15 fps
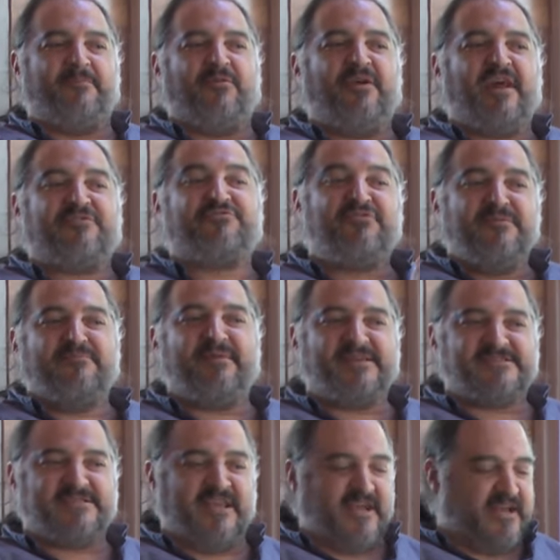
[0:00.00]
Voy a su
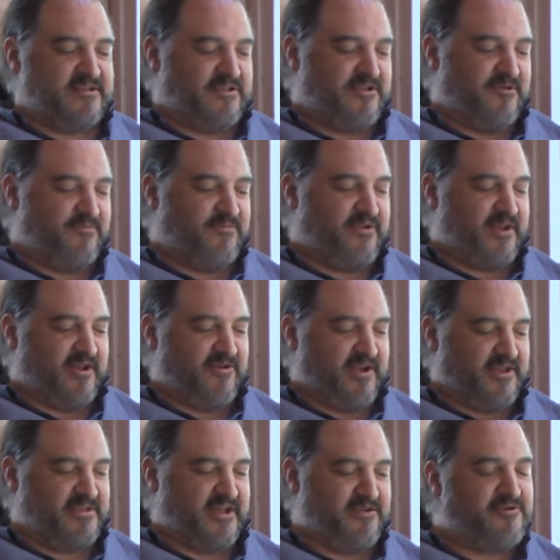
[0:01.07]
investigación, porque
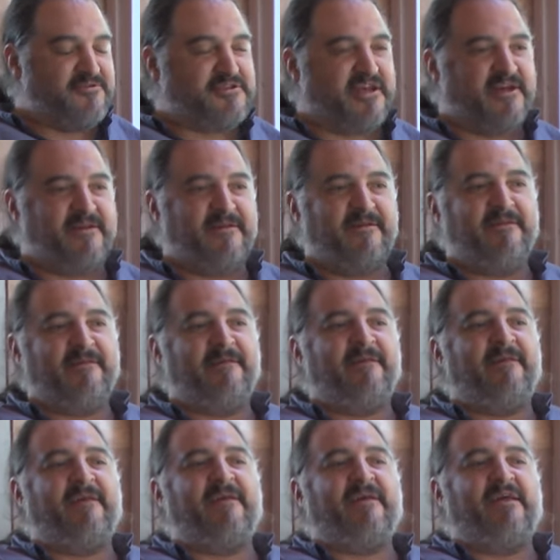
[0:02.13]
lo que se nota
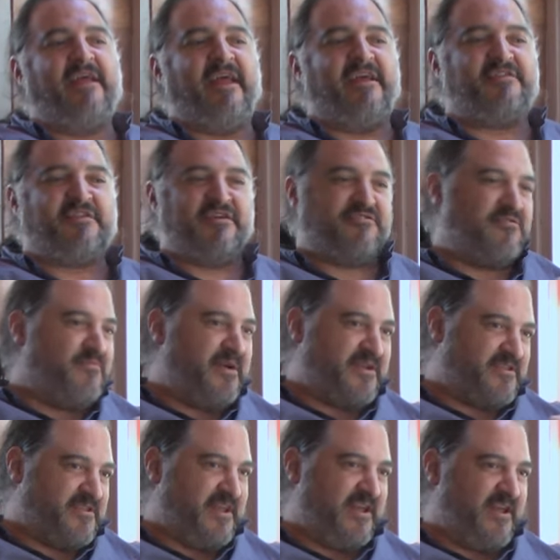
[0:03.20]
es que su
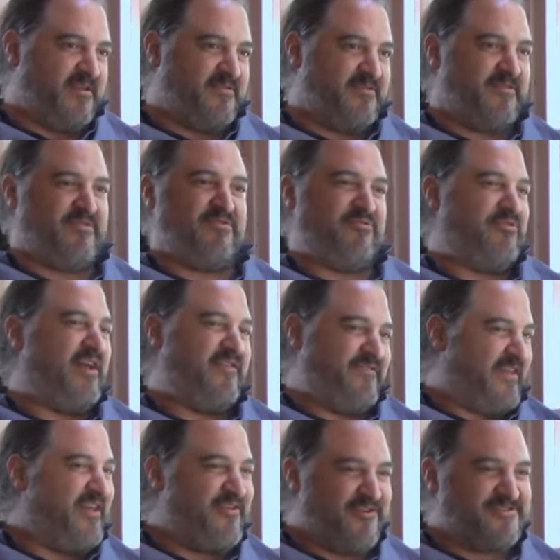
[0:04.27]
merced
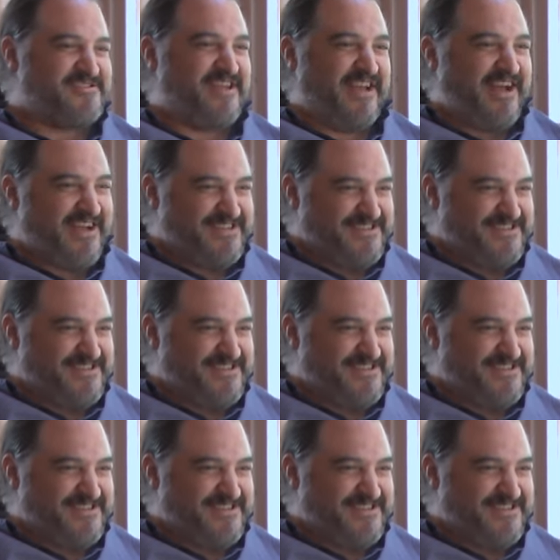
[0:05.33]
durante 12